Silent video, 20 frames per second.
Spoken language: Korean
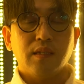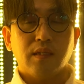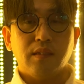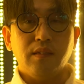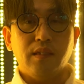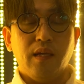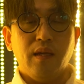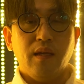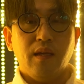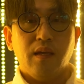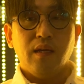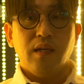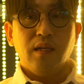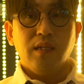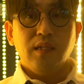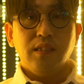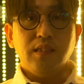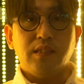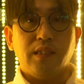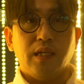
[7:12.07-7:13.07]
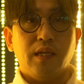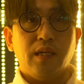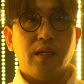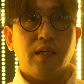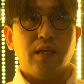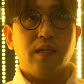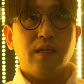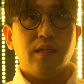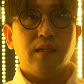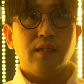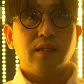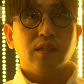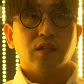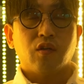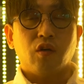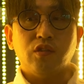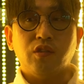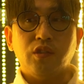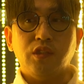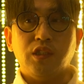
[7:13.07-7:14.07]
근데 이제
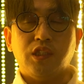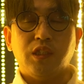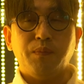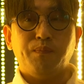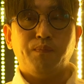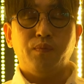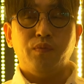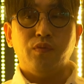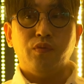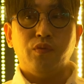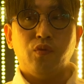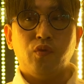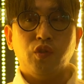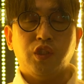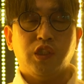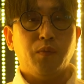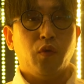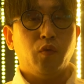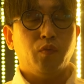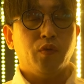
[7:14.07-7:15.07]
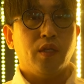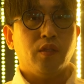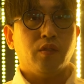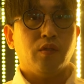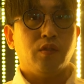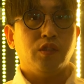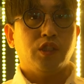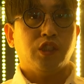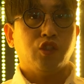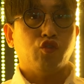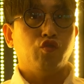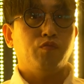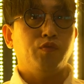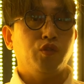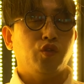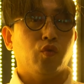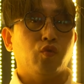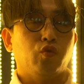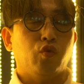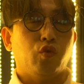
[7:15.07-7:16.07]
거기서 이제 10분, 15분에서 19분
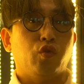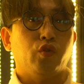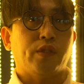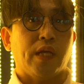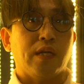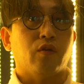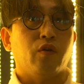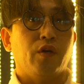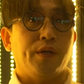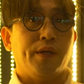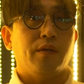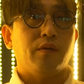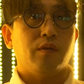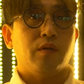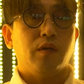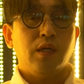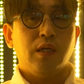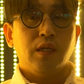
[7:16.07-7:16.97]
정도 될 거예요.